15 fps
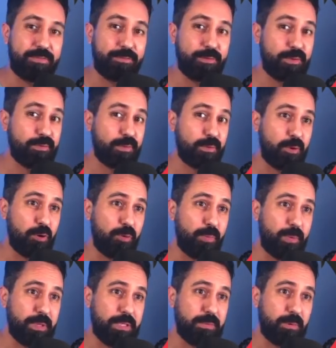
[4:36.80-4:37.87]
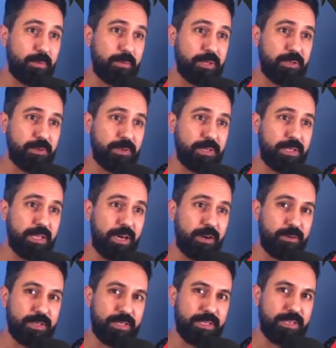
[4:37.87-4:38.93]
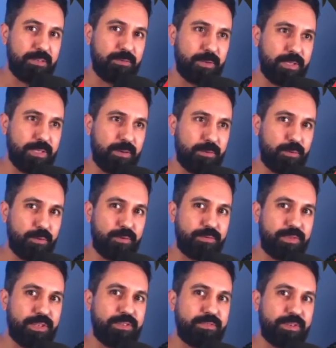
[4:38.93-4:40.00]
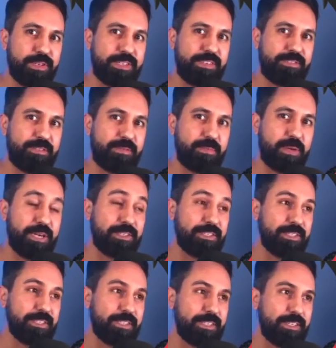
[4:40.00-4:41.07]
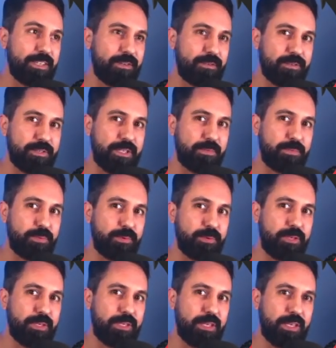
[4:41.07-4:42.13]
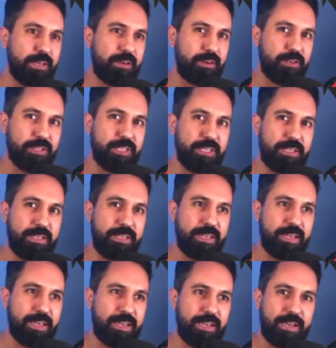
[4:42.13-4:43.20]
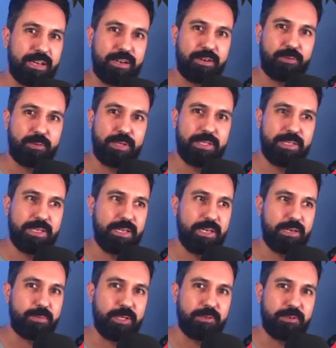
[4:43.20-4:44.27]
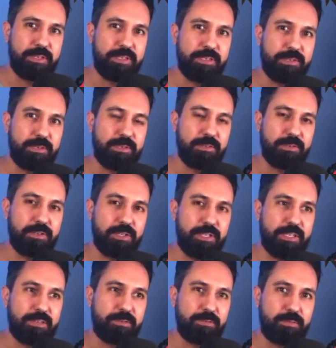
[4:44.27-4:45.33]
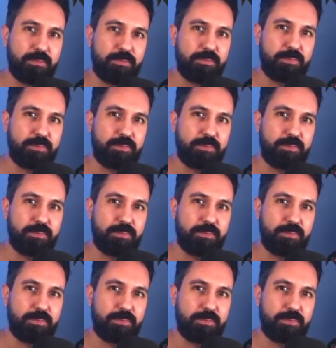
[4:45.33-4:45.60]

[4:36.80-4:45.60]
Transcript: Difícil tu ver uma roupa, principalmente social, assim, com essa cor viva, assim, vibrante, né? Eu não sei porquê, eu acho que com as câmeras, com as edições hoje,